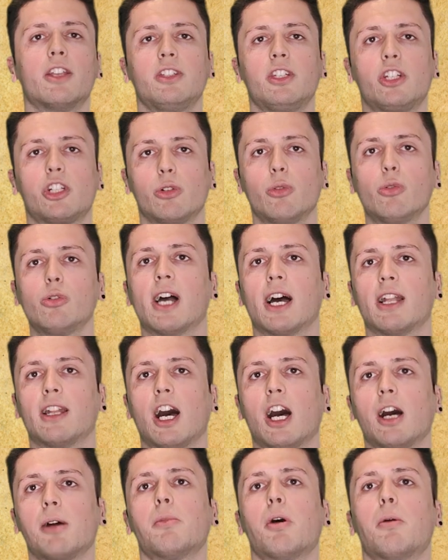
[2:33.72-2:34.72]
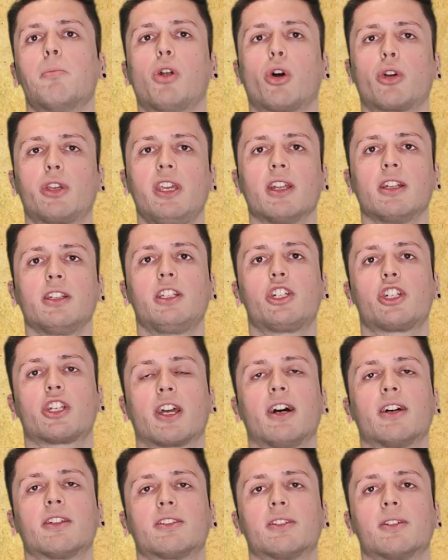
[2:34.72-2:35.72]
Sie schlugen Alarm, blockierten die
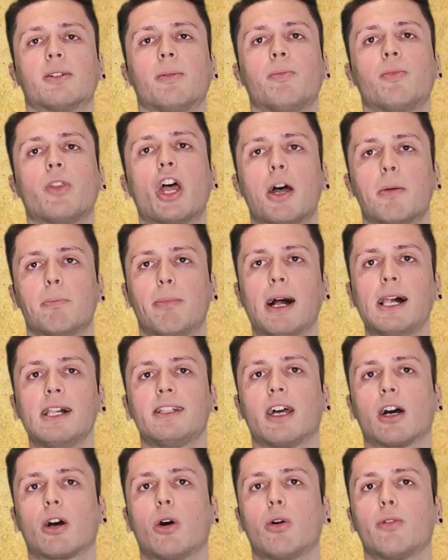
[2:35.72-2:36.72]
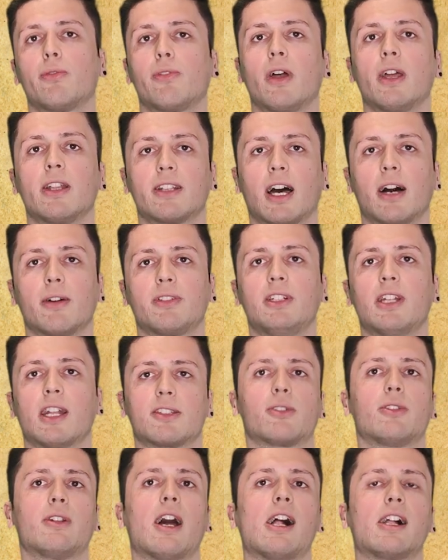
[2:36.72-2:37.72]
Straße. Bald darauf traf die
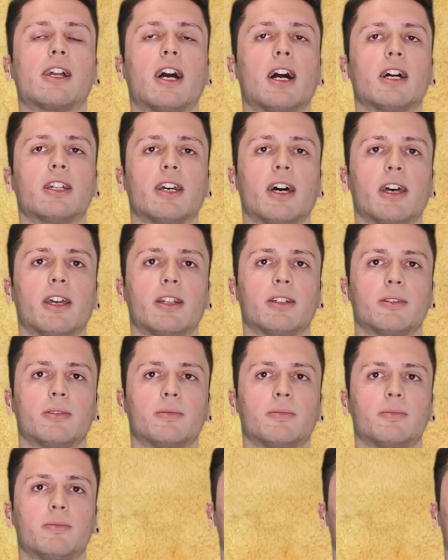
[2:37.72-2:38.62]
Nationalgarde ein.